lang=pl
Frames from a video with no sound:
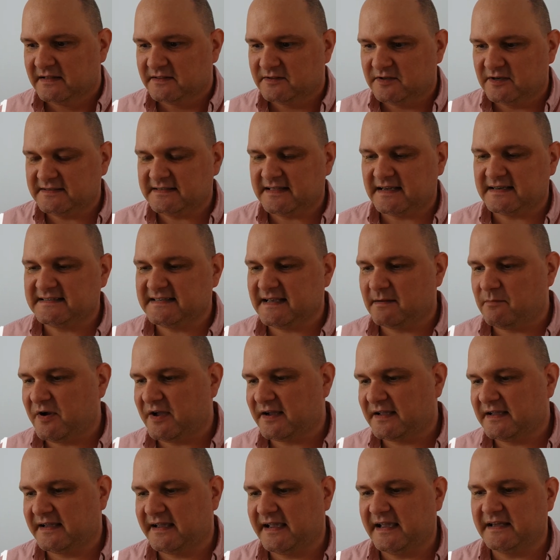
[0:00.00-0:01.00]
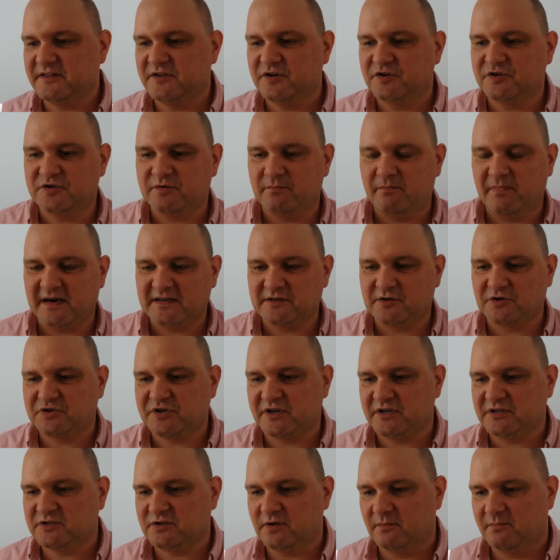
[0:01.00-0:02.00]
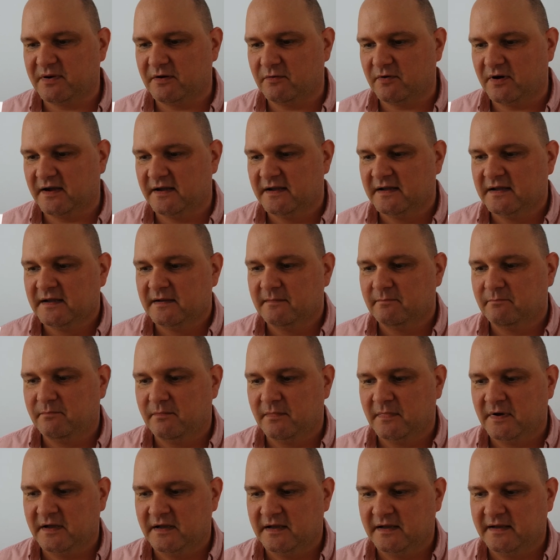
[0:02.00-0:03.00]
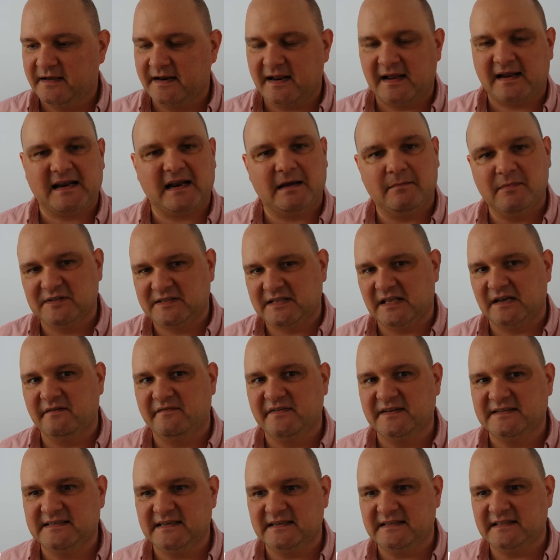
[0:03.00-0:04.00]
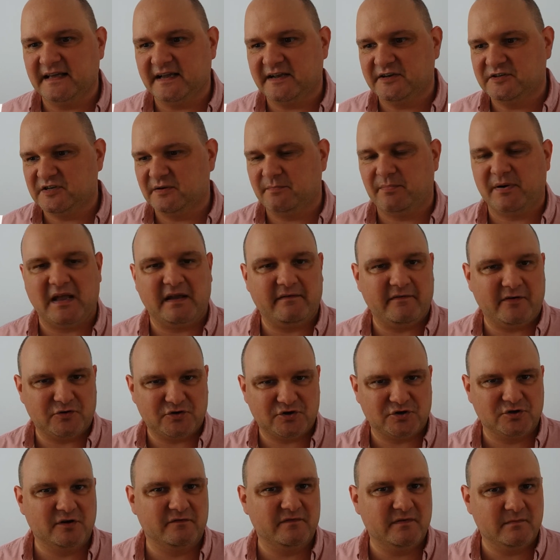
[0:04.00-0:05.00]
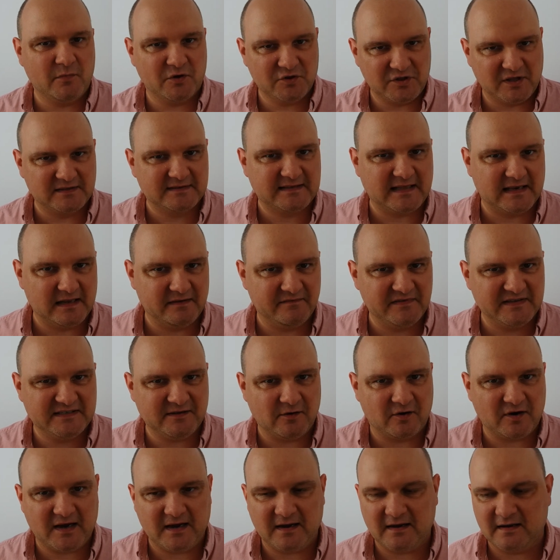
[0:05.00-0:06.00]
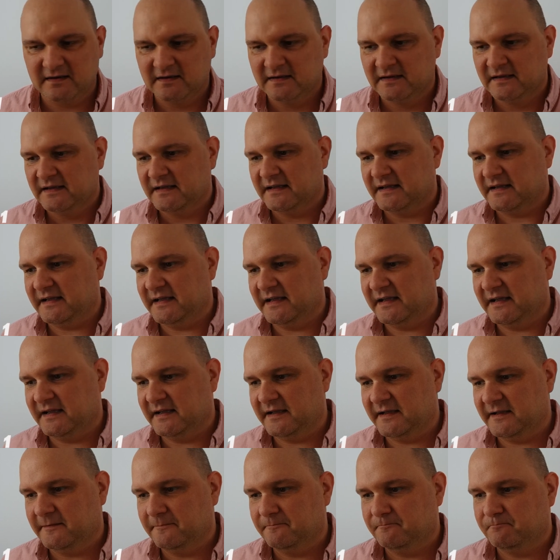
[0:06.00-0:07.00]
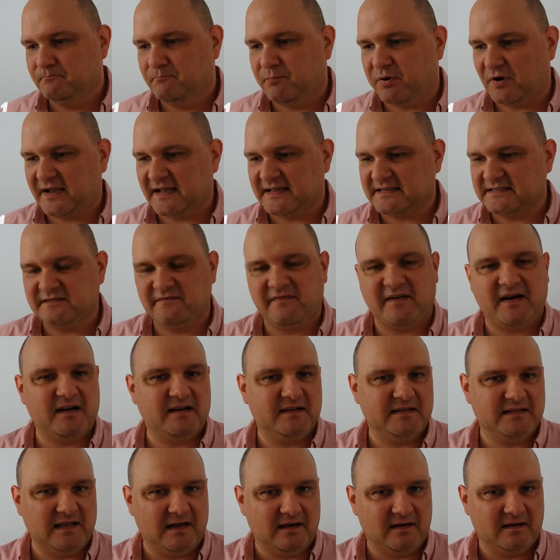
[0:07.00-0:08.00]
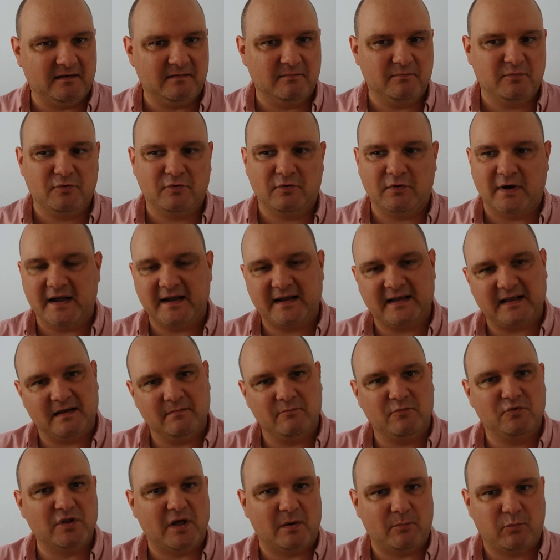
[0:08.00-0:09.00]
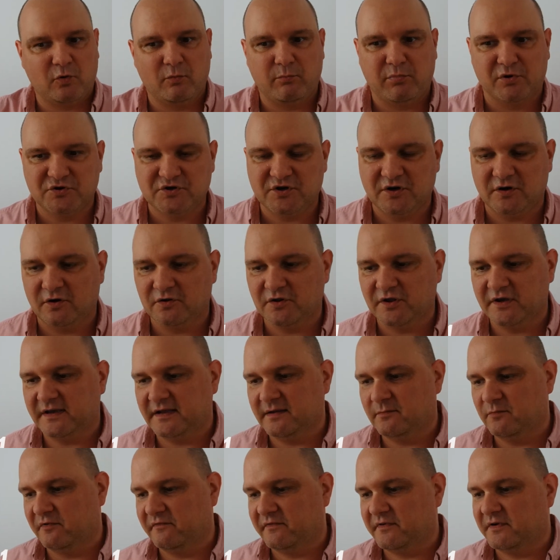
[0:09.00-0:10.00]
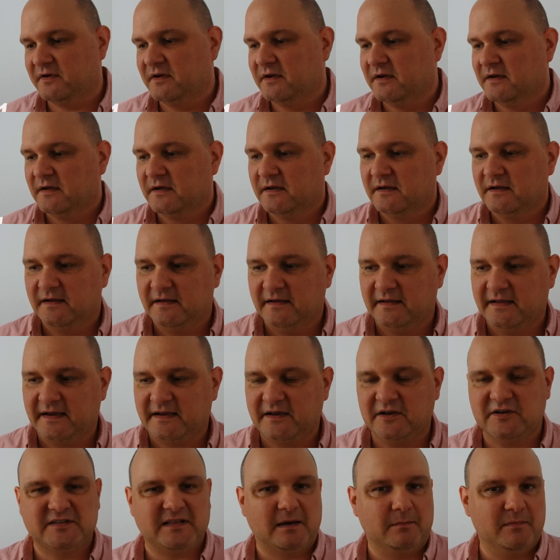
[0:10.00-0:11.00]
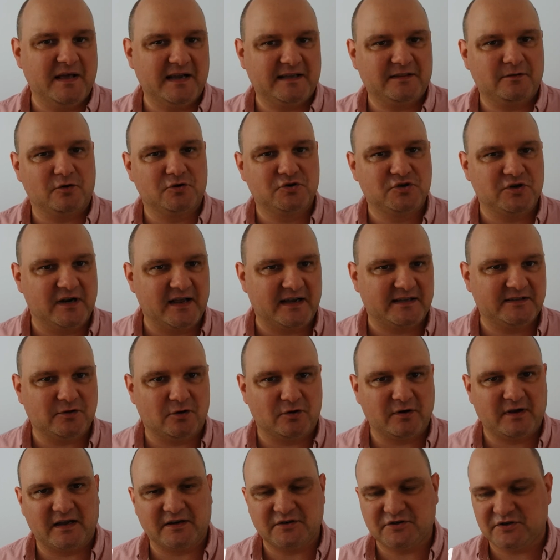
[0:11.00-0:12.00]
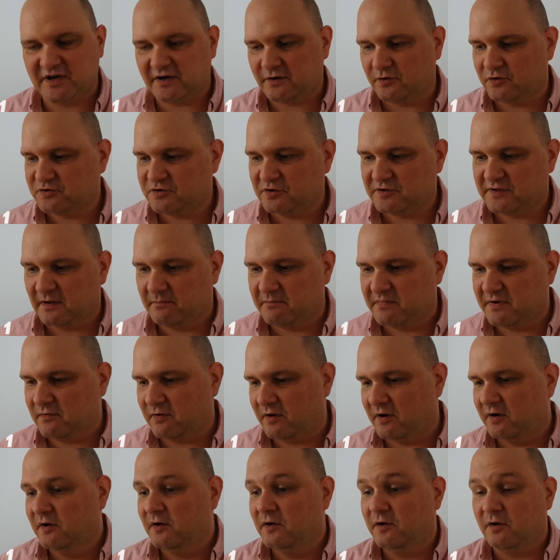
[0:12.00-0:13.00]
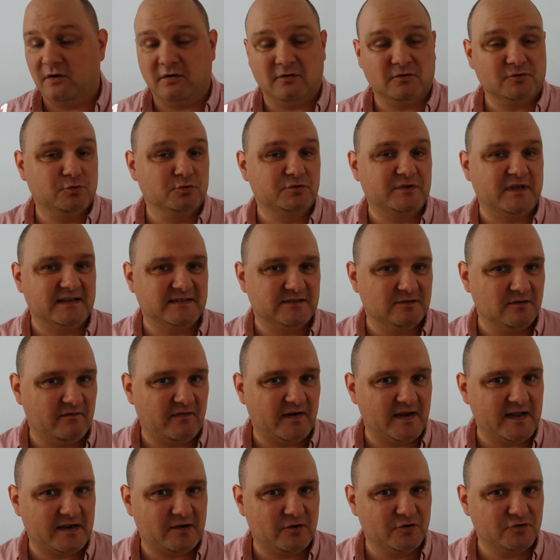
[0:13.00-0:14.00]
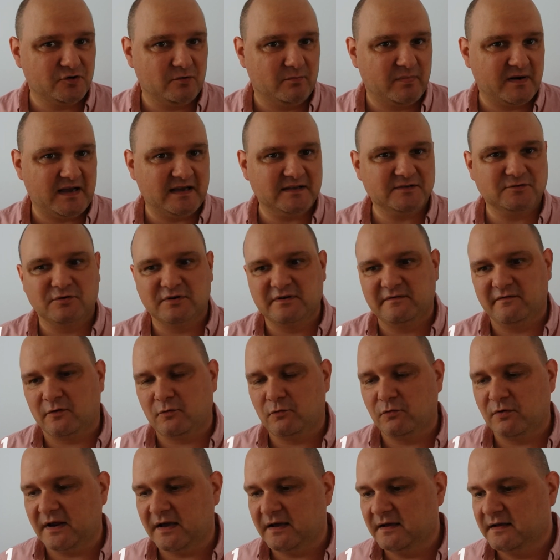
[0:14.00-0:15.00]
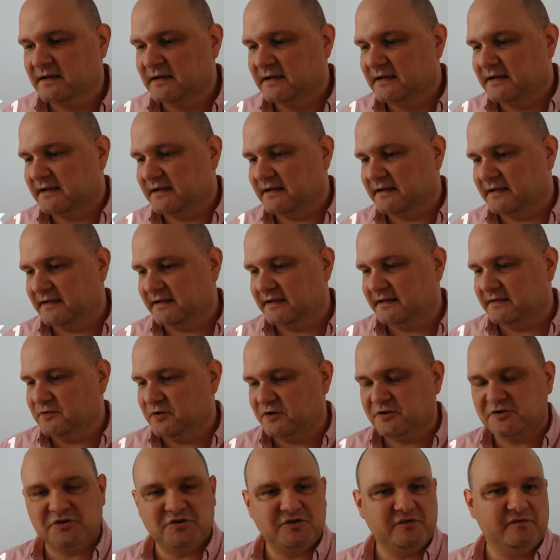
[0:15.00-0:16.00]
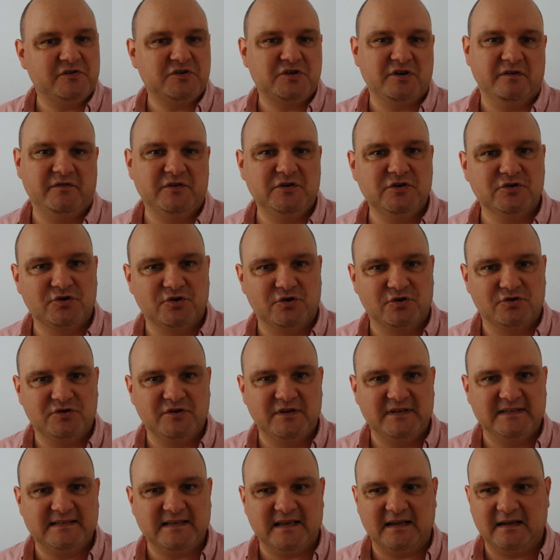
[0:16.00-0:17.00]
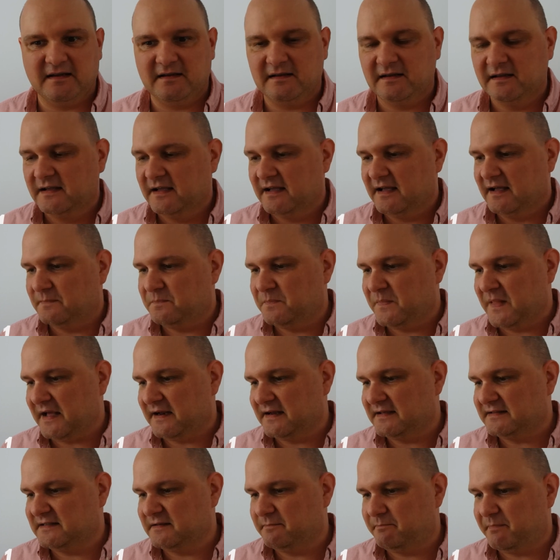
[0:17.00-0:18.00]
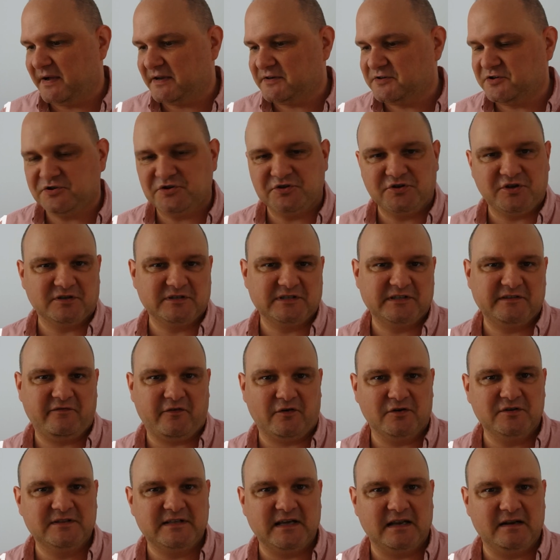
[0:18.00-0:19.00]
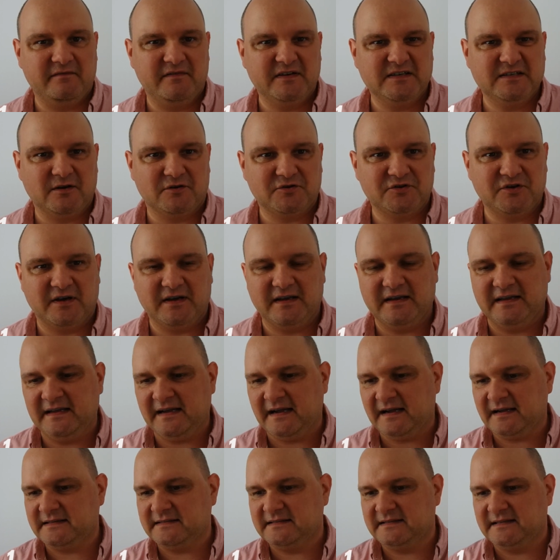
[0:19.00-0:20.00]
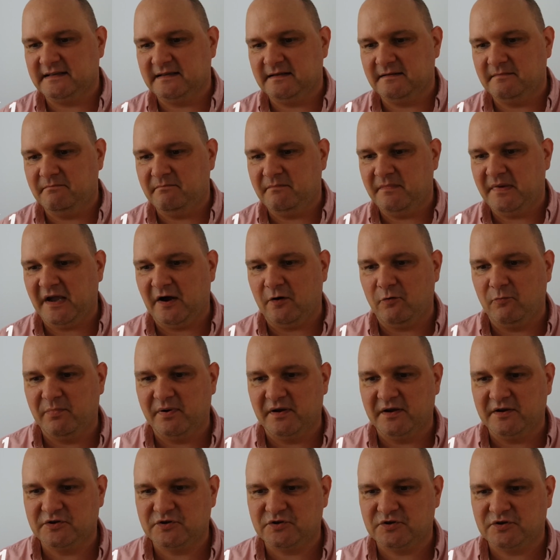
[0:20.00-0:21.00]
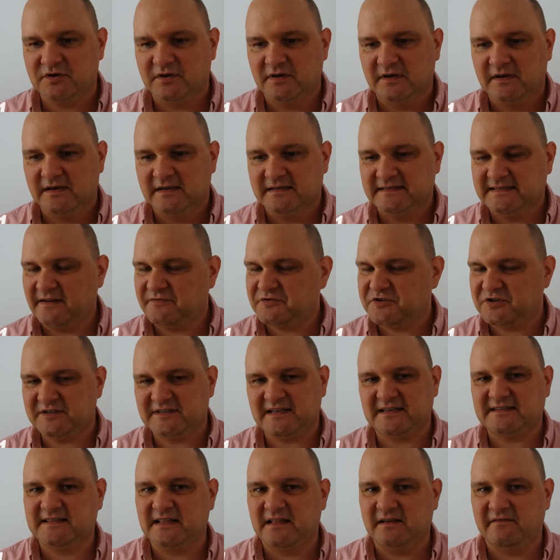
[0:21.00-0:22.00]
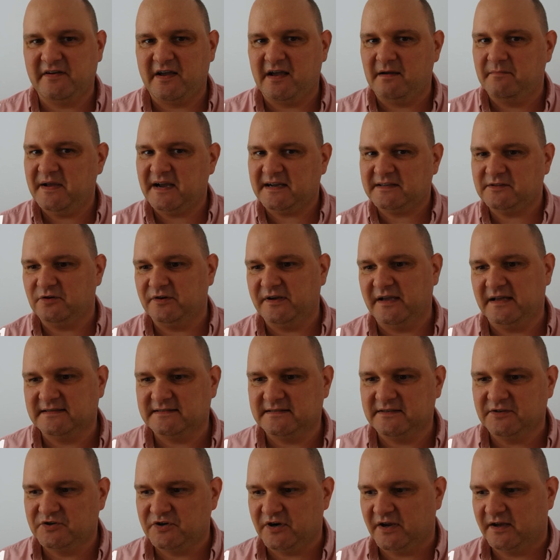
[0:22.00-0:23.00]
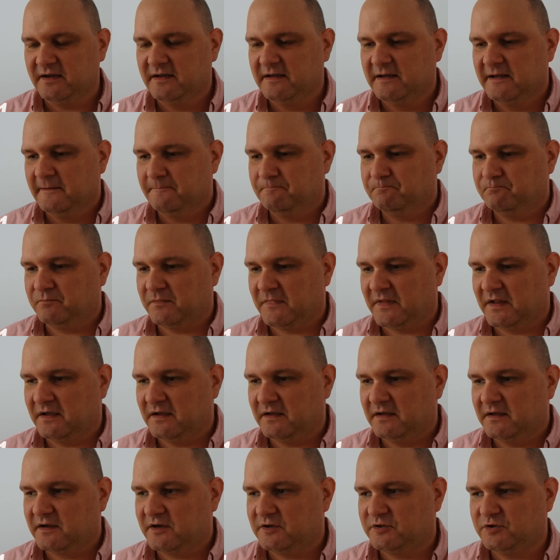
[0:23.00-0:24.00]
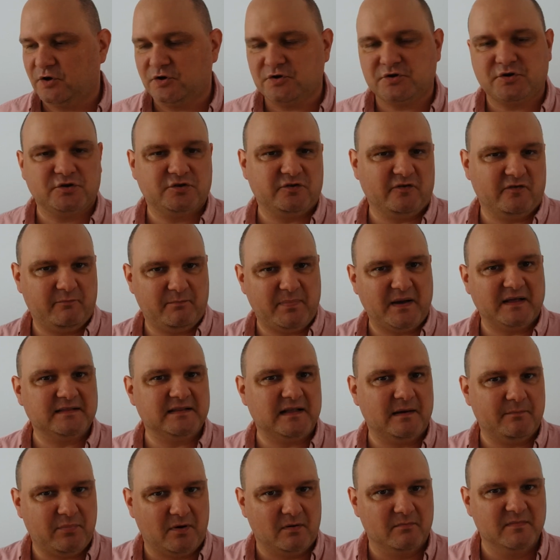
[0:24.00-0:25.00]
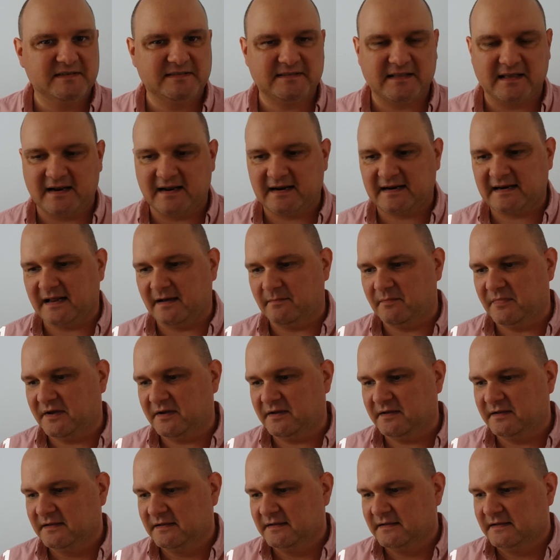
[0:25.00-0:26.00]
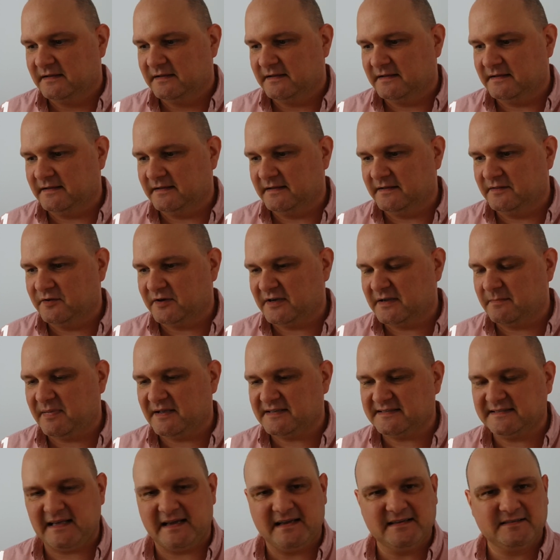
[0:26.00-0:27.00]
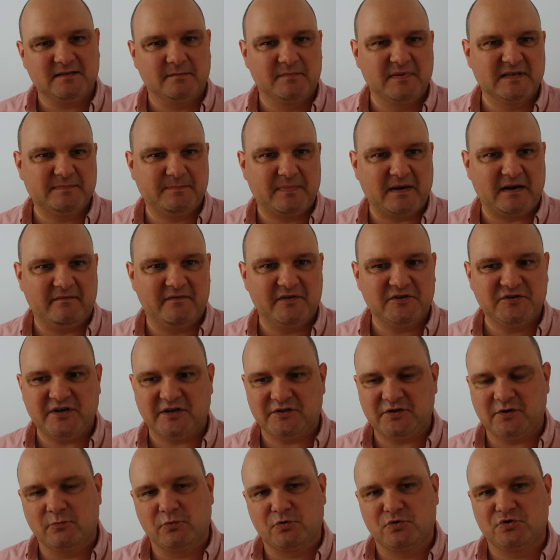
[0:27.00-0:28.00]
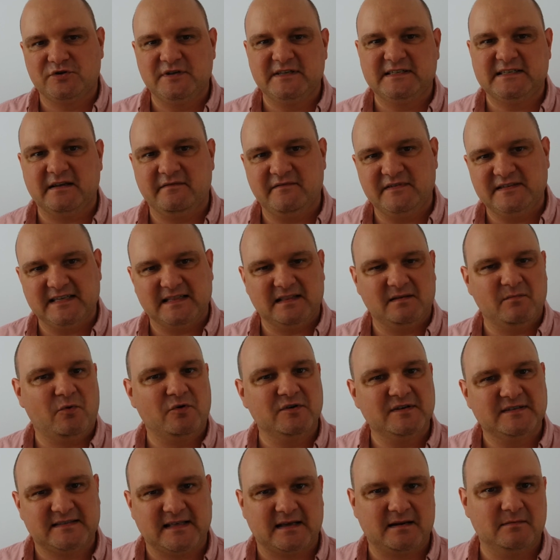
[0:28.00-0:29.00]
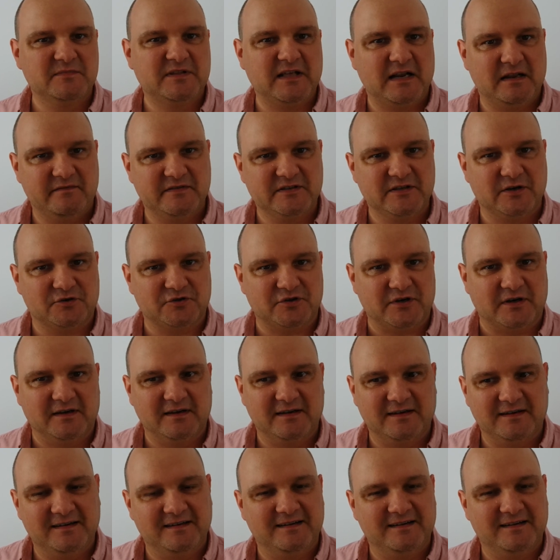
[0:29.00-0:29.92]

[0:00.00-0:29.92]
To jest tak samo jak kiedyś bardzo często były e, reklamy telewizyjne, gdzie pojawiał się nowy model telewizora i pokazywali na, ekran był na pół podzielony i mówi e, jakiś tam lektor czy lektorka, czy jakoś to tam było, on tutaj jest nowa jakość obrazu i w ogóle. E, no i rzeczywiście widzisz różnicę, no ale ty patrzysz i to jest w twoim telewizorze i jak ty miałbyś, zawsze się zastanawiałem, jak to jest, że Mm, ktoś, kto wpadł na pomysł tej reklamy, y, no chyba zdaje sobie sprawę, że ja tą różnicę widzę na moim starym telewizorze.